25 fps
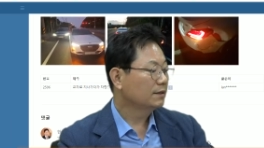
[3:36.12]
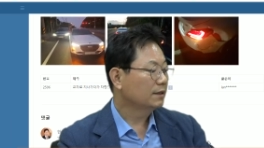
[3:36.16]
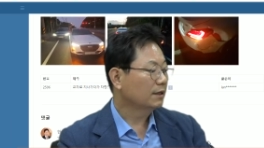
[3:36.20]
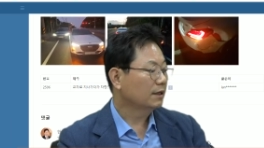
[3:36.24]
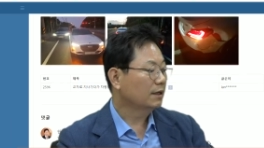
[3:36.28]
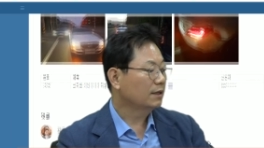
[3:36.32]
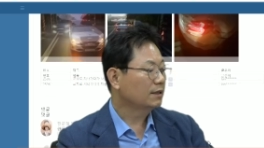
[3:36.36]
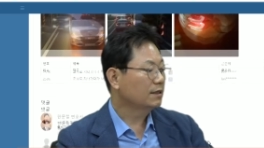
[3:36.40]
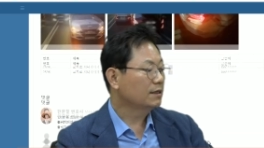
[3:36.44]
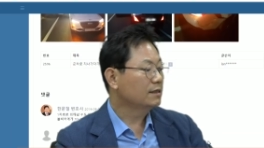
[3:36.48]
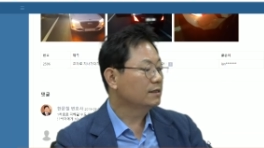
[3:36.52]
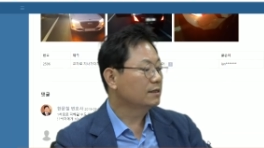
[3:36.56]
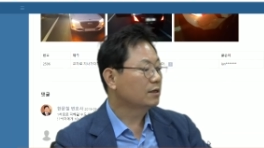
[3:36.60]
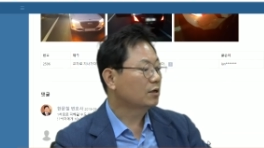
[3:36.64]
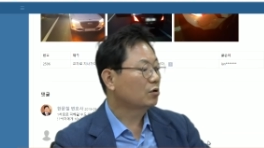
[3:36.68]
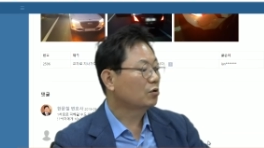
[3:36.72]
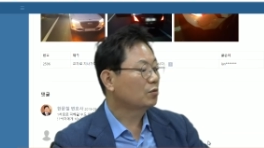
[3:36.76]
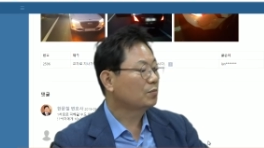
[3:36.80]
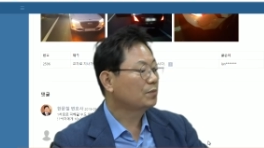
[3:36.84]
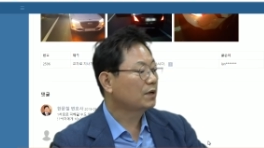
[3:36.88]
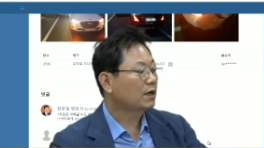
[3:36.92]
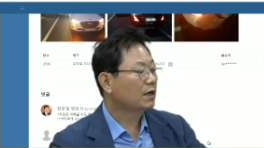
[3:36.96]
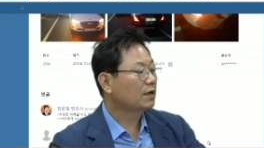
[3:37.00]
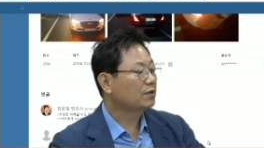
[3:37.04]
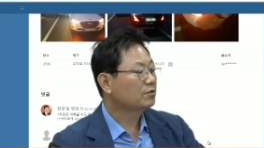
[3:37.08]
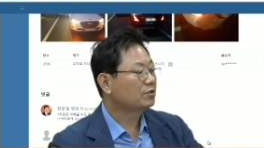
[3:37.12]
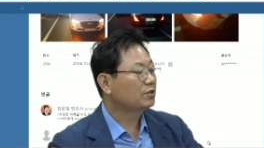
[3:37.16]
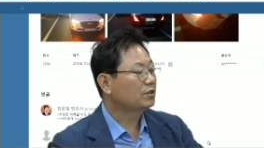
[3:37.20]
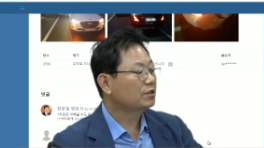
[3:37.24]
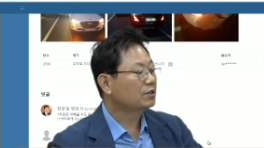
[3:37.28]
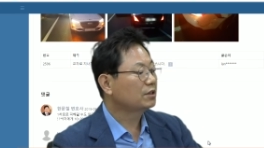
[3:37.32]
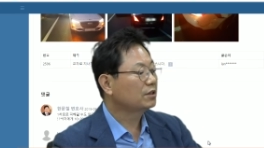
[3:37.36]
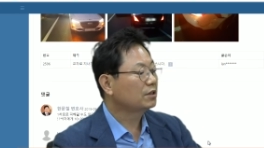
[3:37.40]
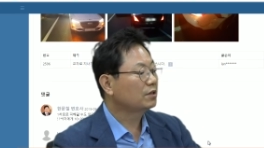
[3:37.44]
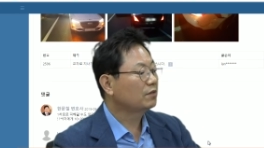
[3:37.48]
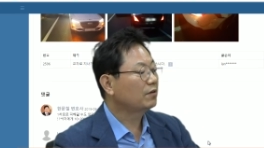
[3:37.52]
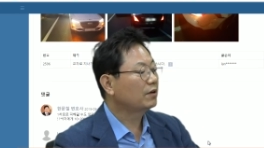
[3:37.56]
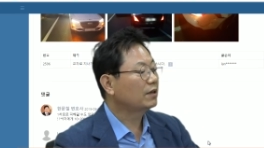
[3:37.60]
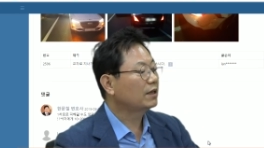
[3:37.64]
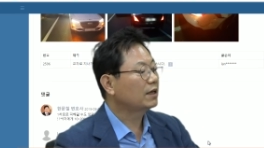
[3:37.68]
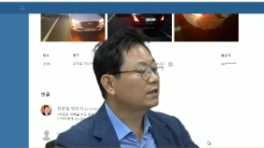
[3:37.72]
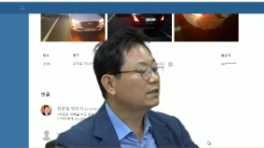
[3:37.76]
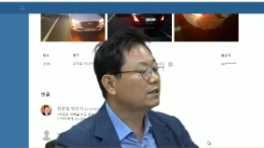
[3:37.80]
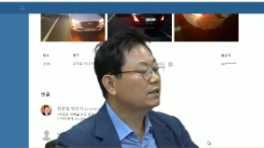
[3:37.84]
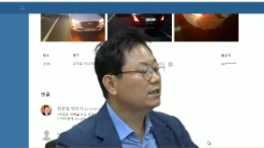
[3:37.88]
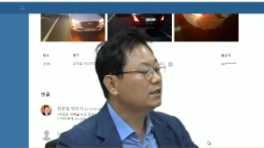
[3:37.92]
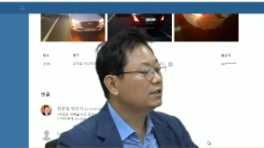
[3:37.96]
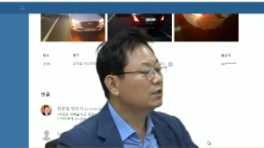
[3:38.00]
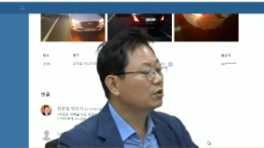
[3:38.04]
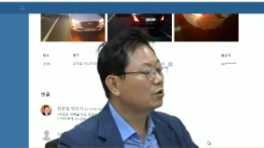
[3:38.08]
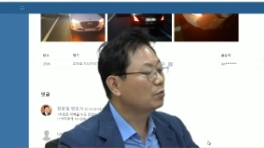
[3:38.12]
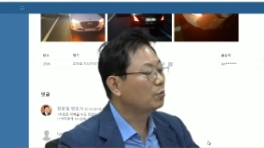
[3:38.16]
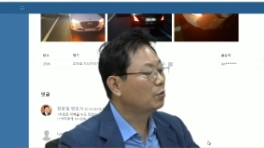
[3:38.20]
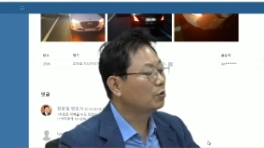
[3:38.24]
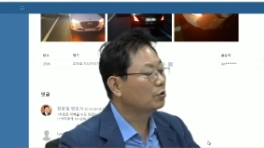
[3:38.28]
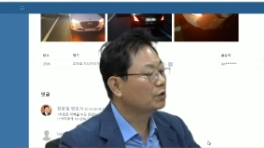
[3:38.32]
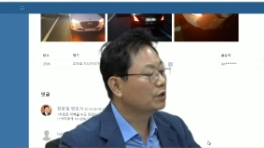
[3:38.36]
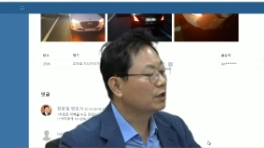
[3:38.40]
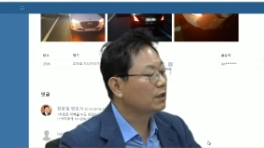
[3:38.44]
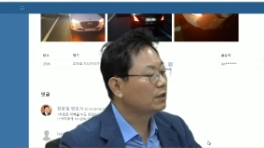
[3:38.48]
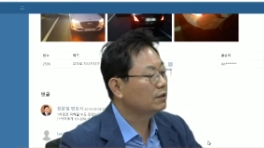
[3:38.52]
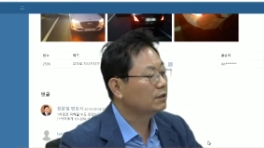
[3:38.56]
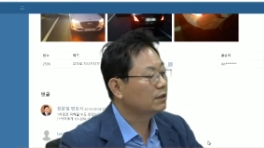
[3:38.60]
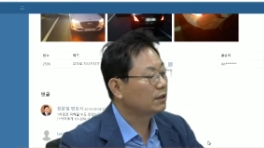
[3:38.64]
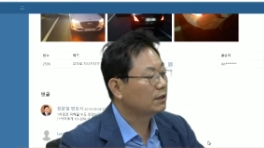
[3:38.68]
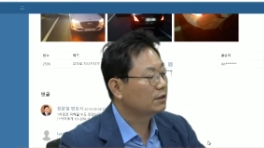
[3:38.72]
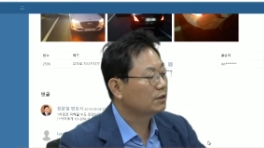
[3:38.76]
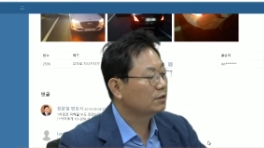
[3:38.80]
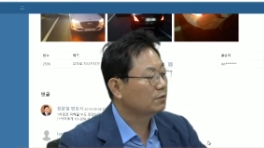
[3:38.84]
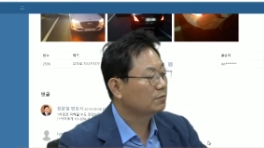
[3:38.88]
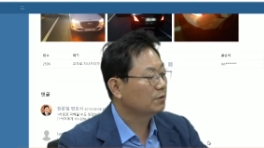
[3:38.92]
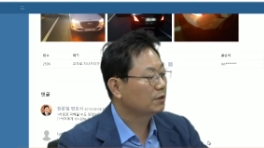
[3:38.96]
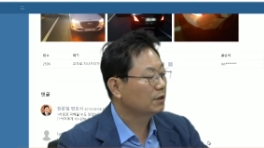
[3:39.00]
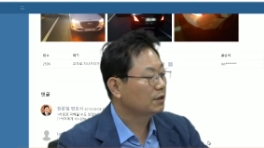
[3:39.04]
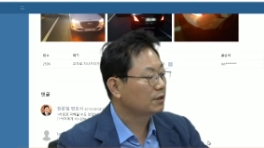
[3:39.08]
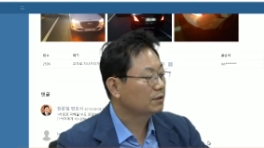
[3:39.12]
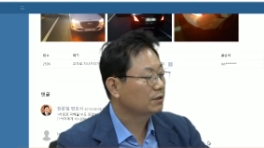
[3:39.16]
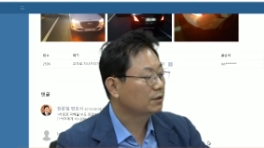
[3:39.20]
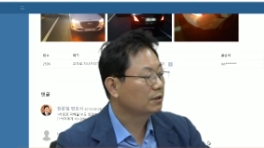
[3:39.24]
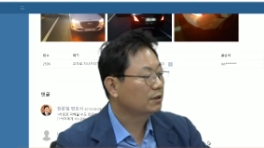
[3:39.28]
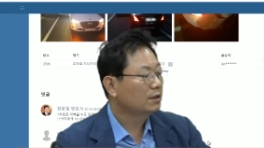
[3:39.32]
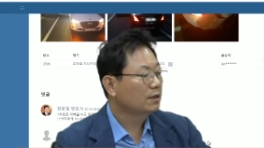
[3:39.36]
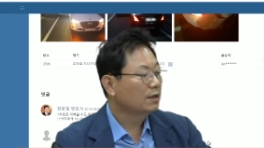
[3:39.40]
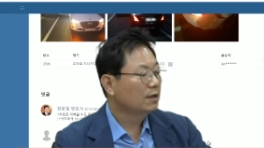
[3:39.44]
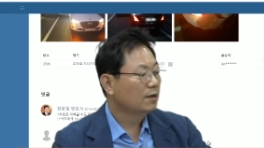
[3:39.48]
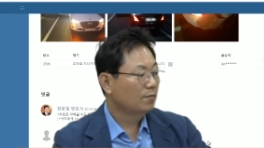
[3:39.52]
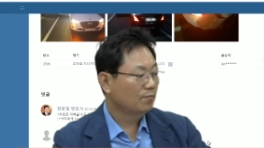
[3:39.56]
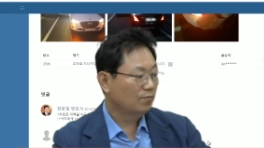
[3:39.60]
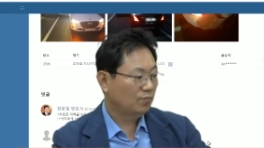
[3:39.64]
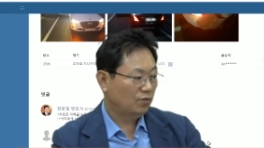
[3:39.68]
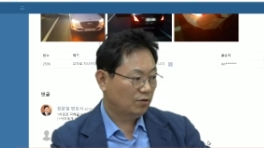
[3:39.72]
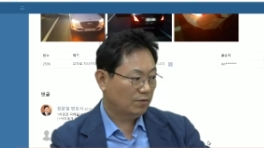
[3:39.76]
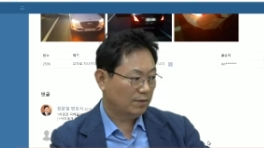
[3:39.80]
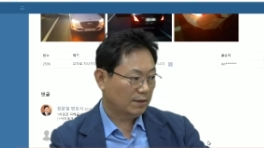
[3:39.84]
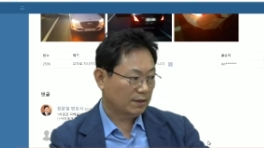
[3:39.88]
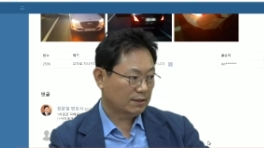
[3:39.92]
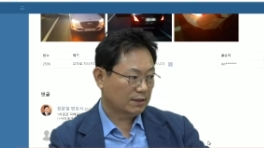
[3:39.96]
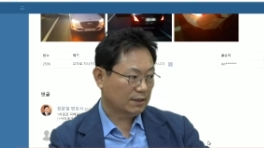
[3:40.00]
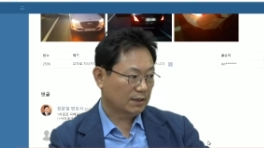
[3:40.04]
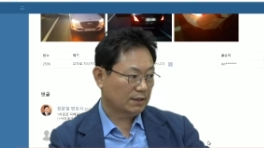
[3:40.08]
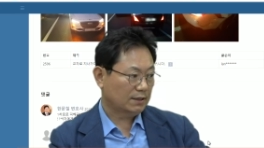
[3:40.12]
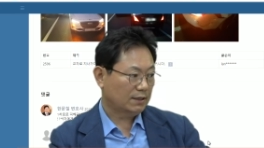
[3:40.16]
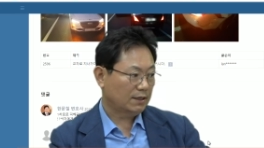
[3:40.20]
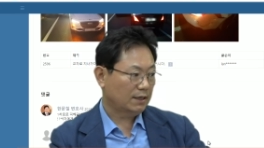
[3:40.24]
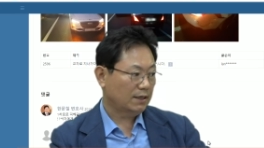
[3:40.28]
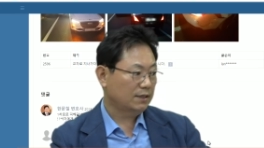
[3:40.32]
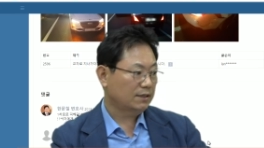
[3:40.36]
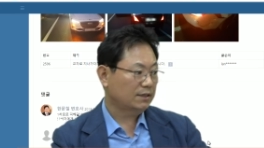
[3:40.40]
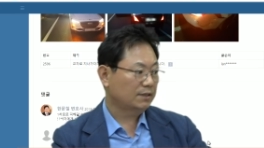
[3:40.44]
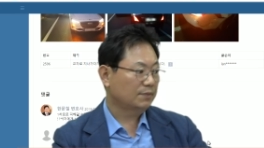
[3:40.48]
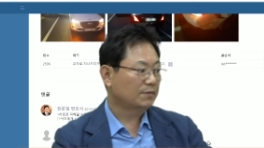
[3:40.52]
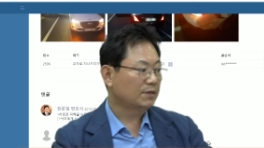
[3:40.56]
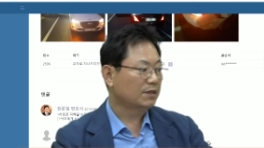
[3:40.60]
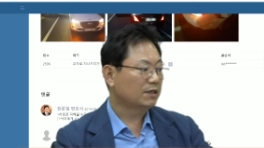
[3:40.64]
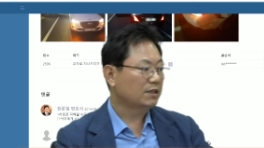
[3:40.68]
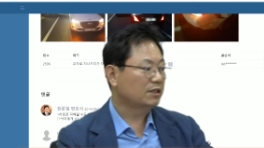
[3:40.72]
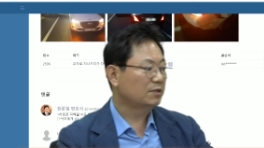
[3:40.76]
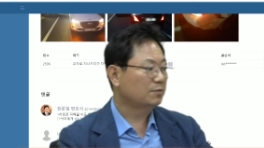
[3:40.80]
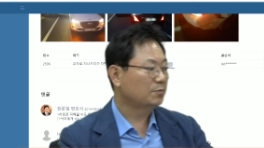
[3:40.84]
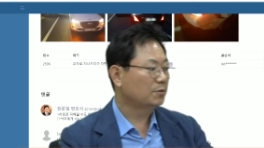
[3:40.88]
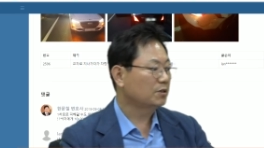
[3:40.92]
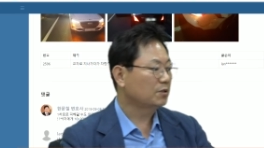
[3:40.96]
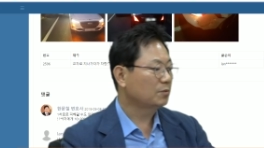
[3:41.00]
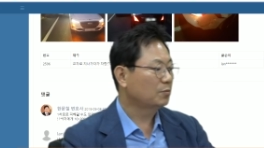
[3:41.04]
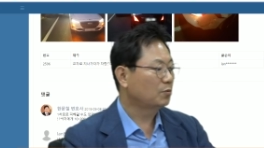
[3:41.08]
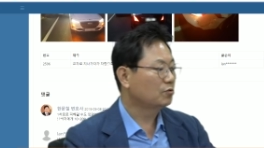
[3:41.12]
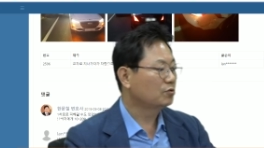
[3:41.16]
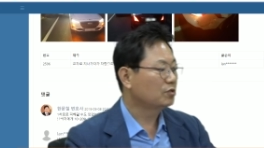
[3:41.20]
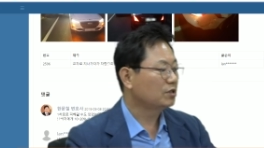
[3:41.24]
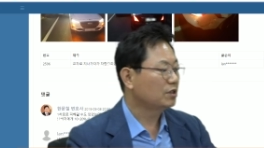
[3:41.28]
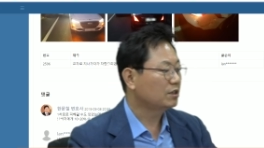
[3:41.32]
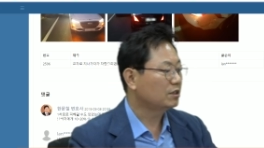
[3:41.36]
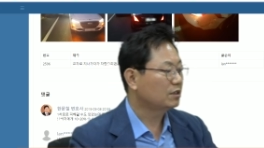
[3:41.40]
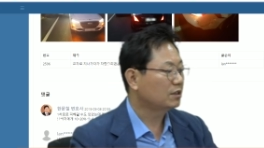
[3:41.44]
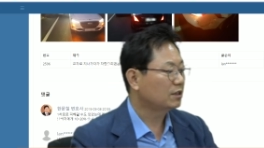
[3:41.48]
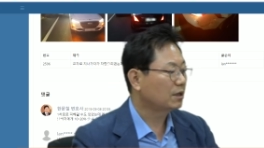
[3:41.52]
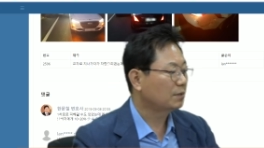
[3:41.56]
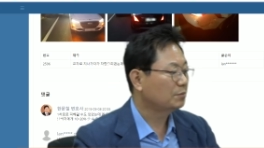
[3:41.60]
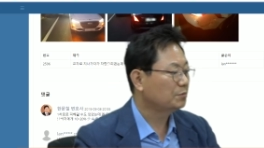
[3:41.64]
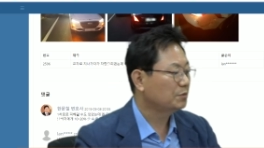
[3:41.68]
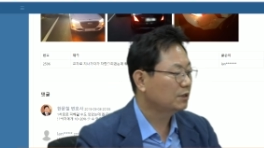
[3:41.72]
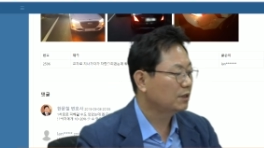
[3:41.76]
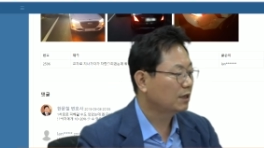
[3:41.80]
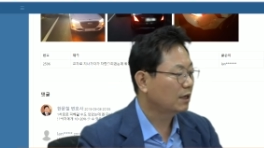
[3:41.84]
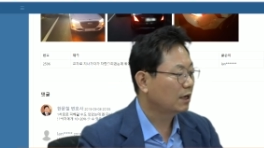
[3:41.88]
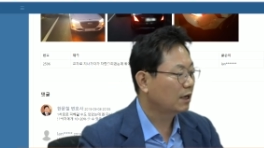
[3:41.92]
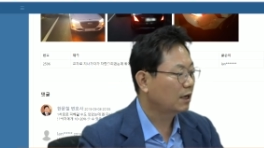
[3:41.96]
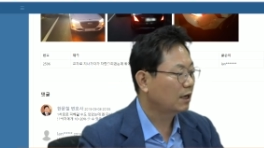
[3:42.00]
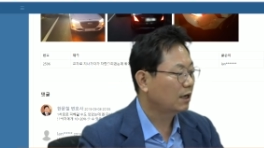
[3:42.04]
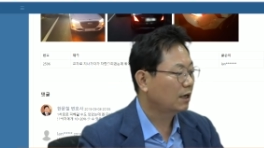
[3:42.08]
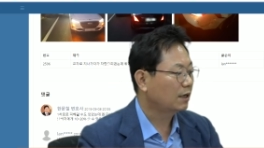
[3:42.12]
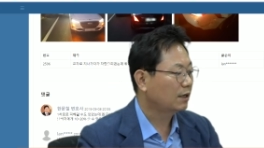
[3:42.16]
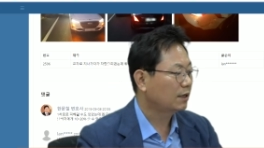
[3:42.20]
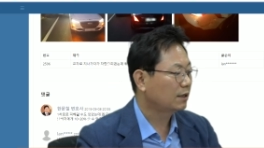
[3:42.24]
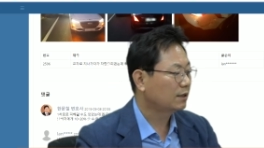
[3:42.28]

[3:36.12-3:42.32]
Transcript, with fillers: 제가 1차로를 피해갈 수도 있었는데 왜 다시 2차로 복귀했느냐는 측면에서 불박자한테 1 0내20%볼 수 있으라 합니다.